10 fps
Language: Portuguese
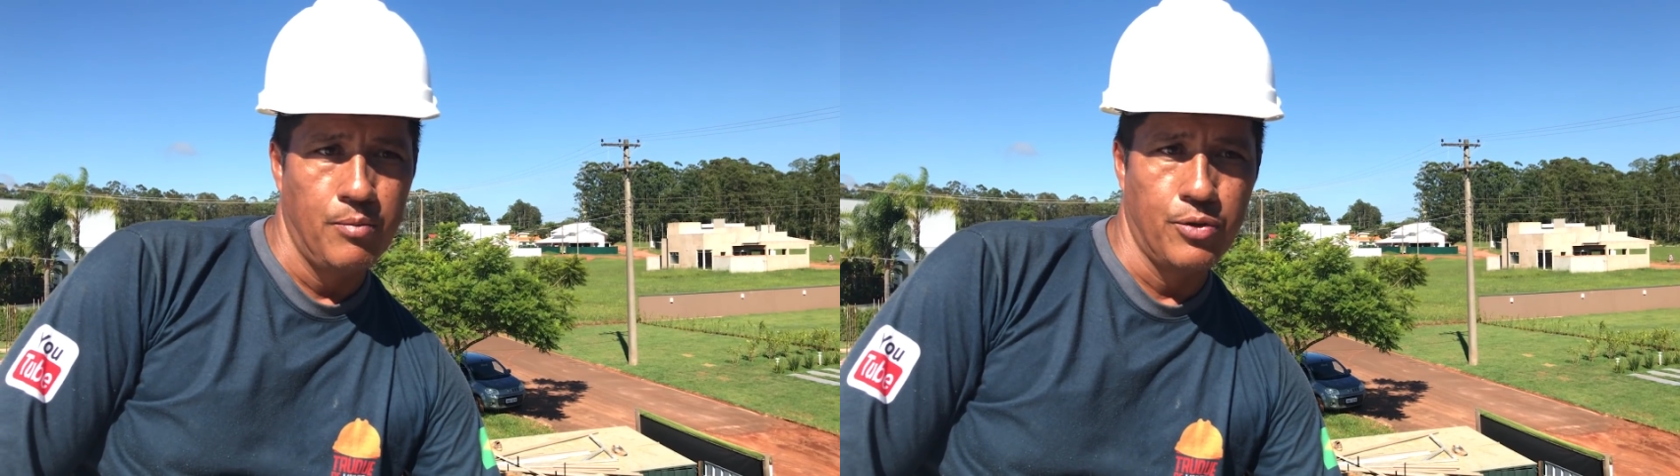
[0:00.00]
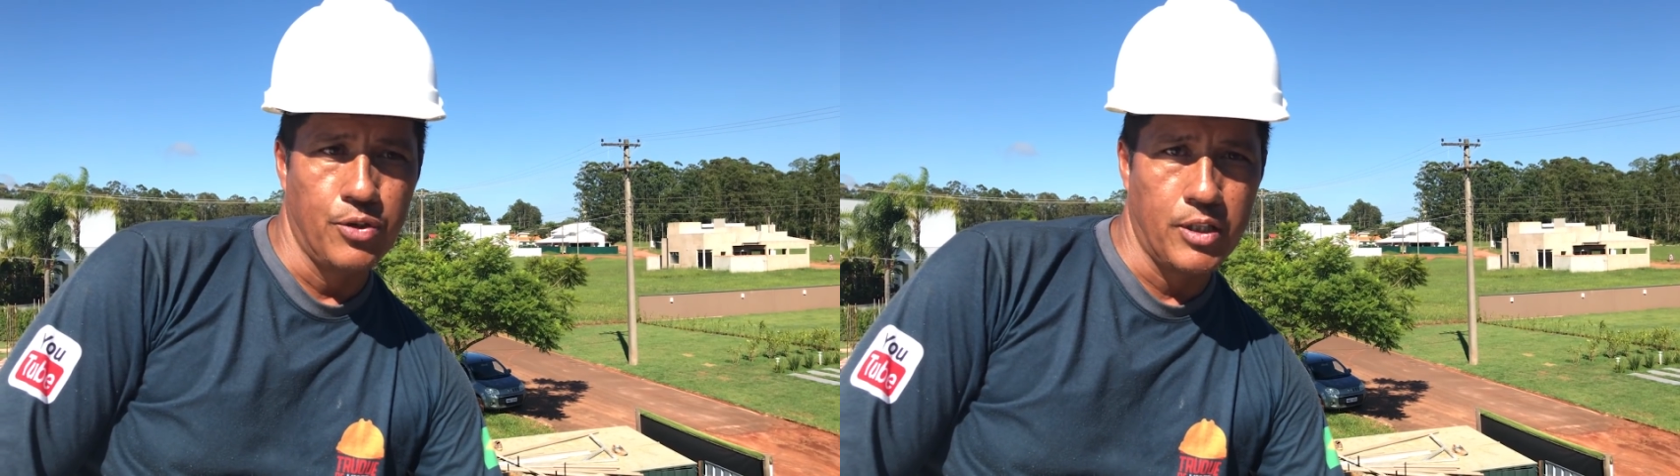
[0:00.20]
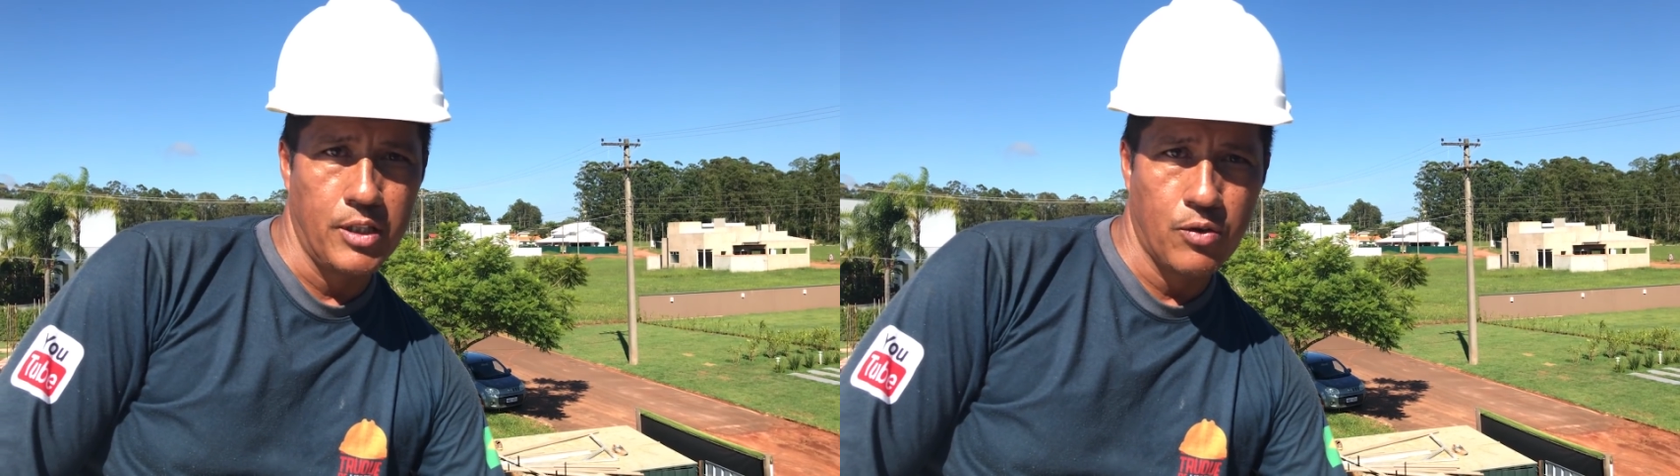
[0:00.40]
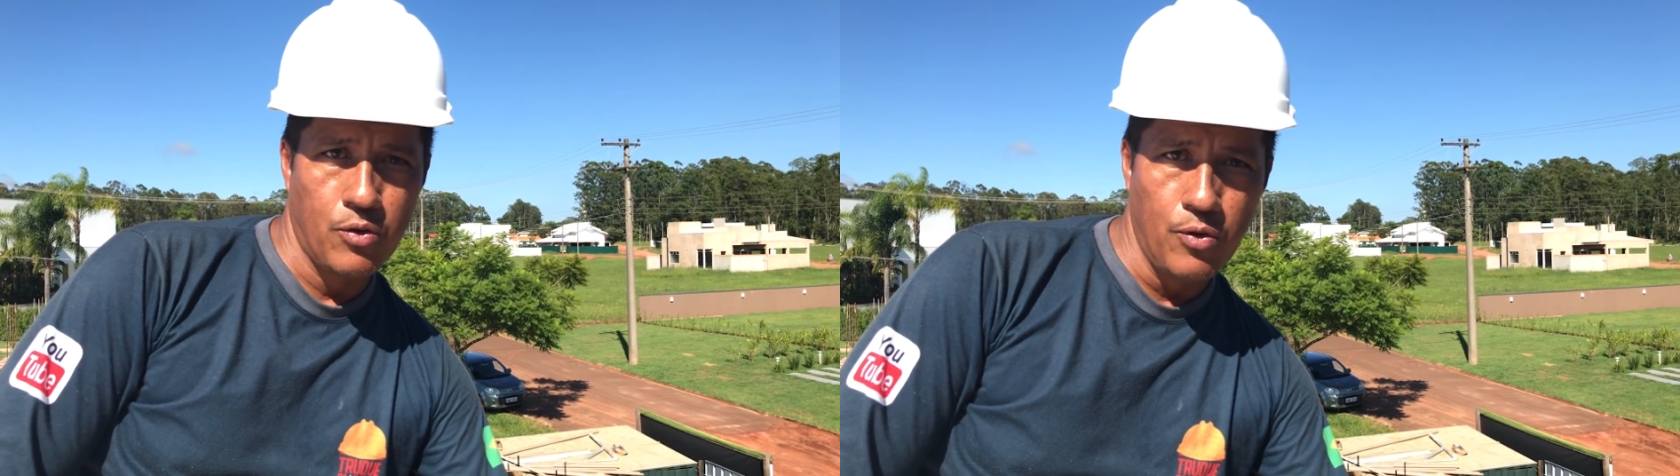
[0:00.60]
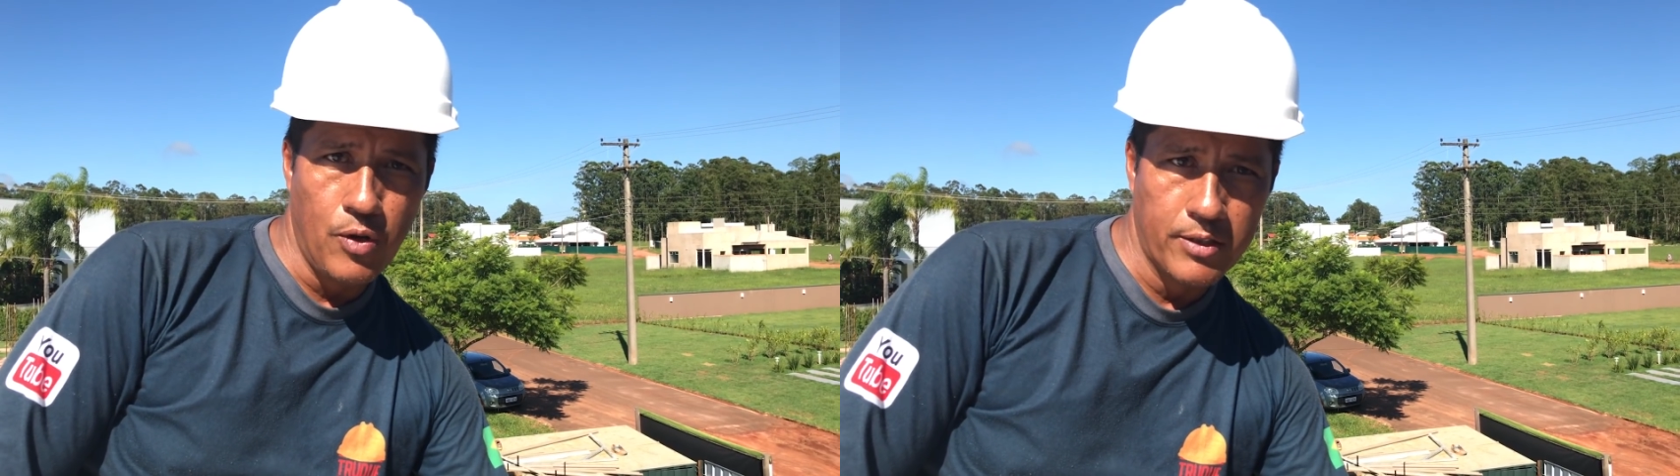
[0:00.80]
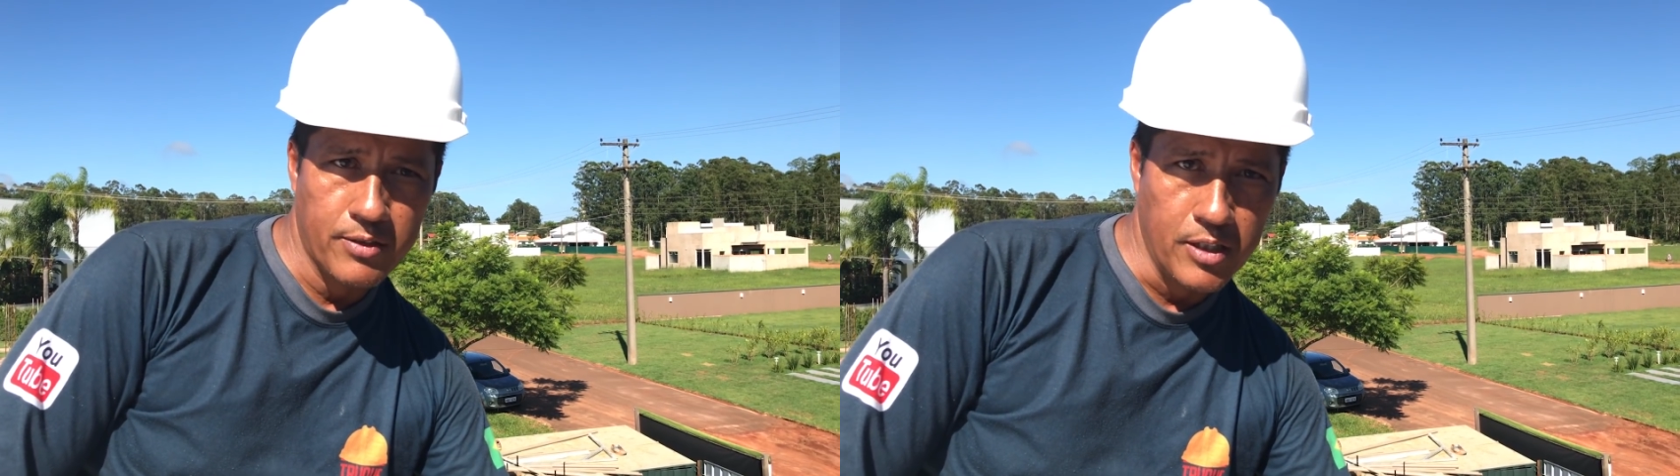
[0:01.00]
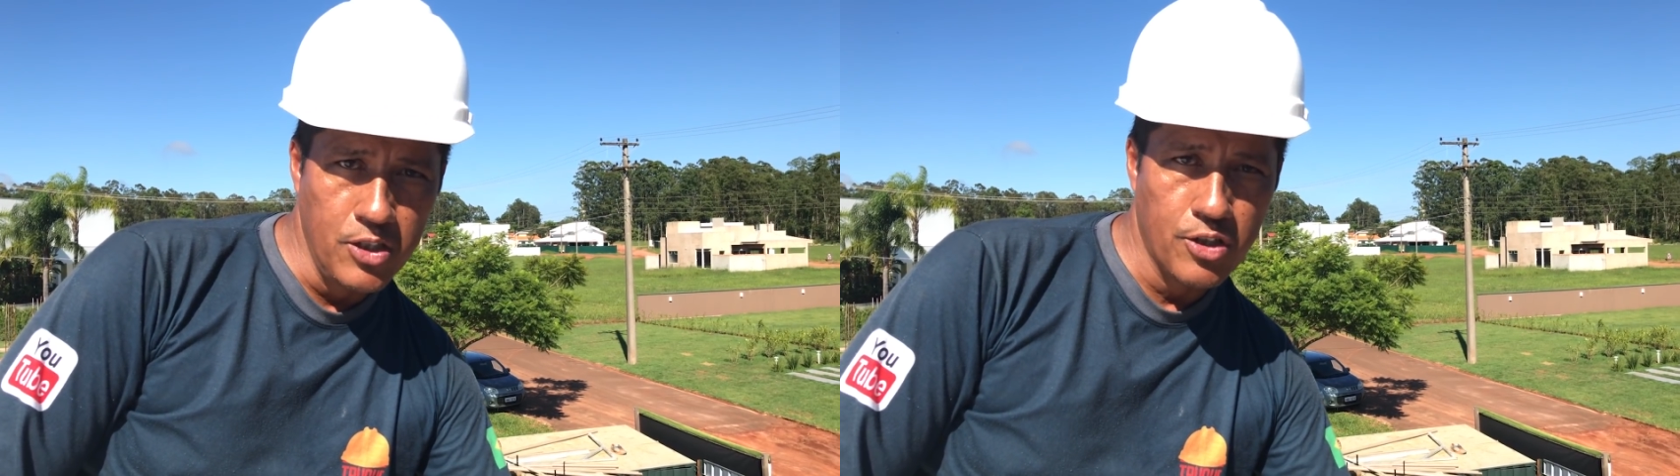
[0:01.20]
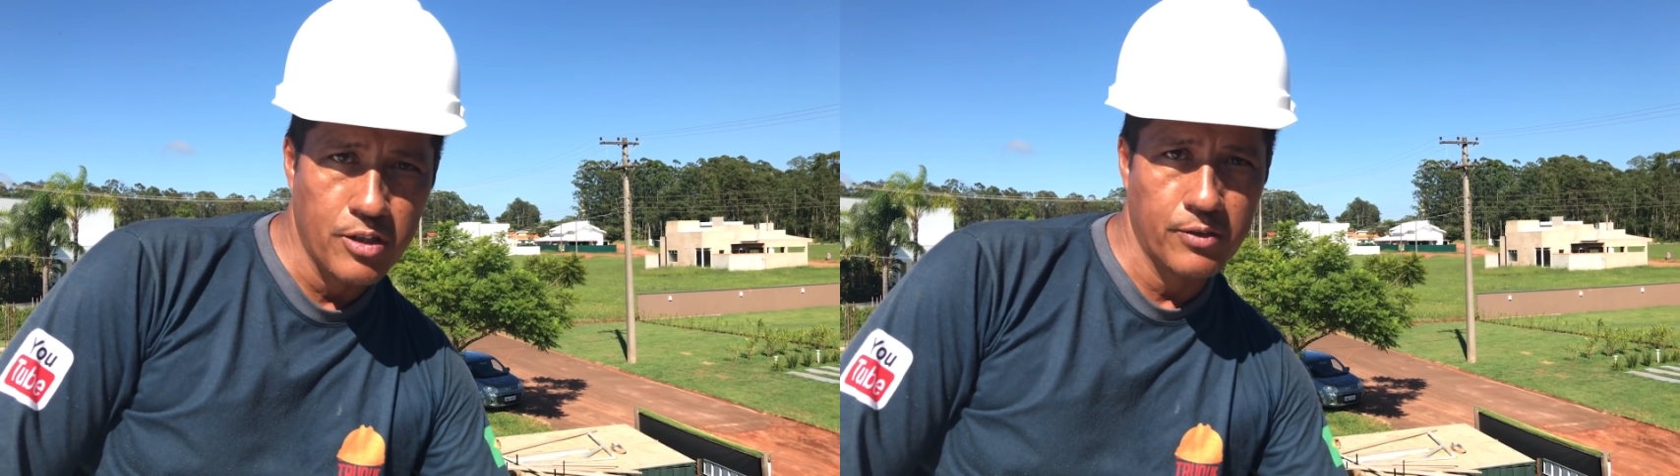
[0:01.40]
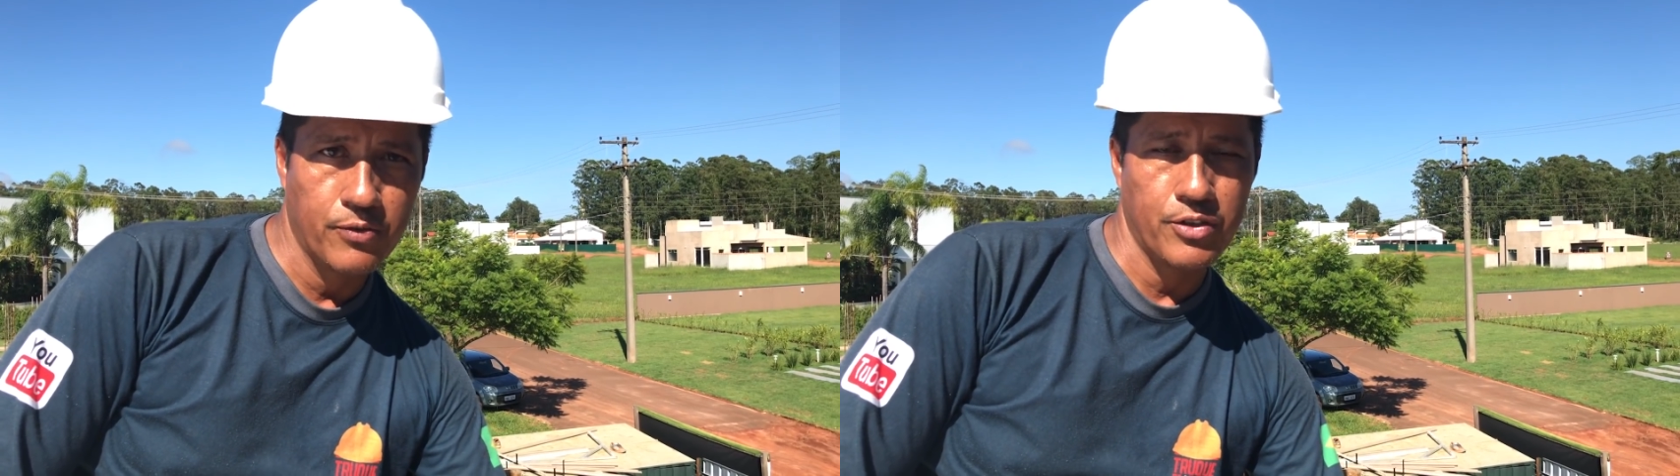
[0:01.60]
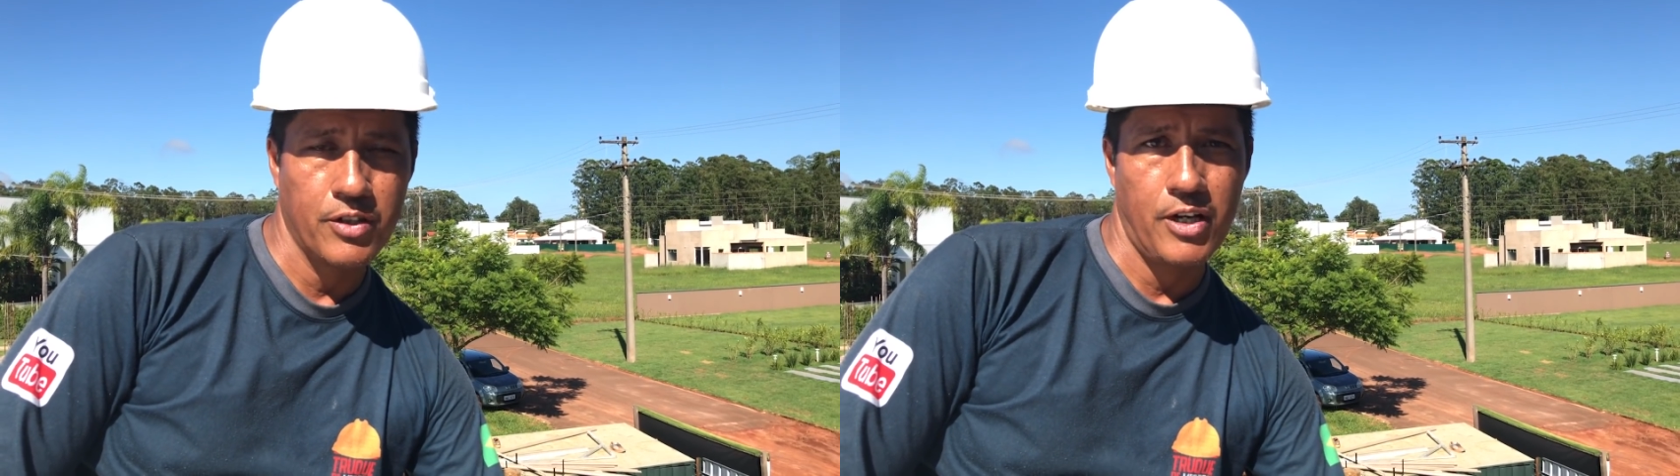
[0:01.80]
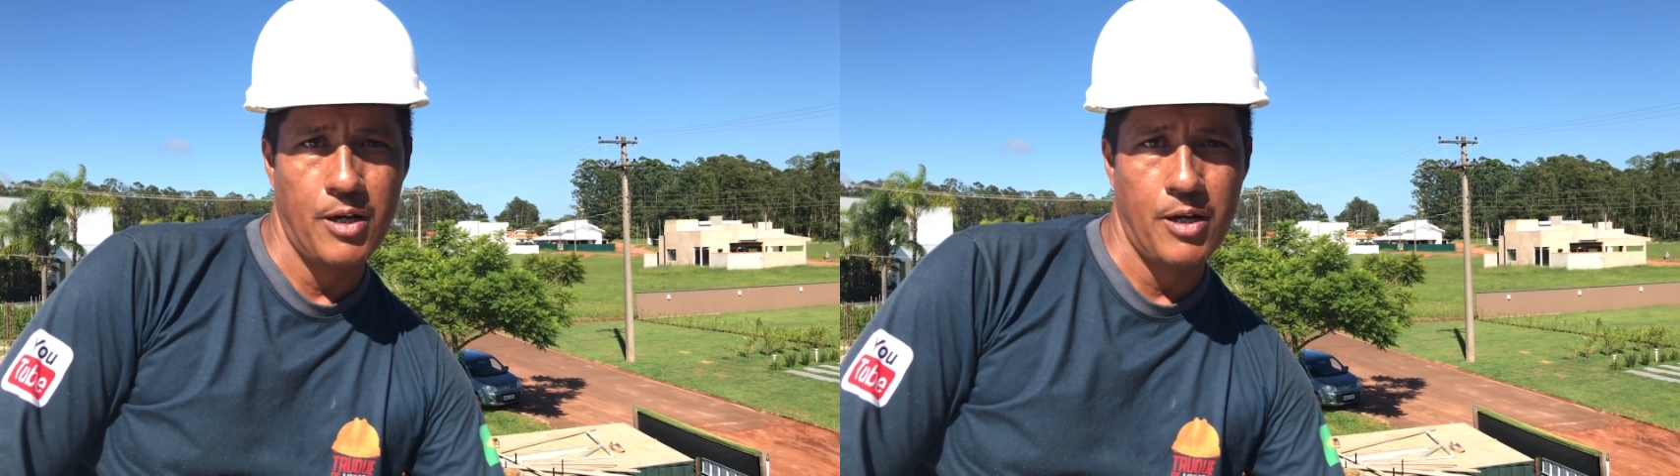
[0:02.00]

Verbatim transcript: porque com as críticas você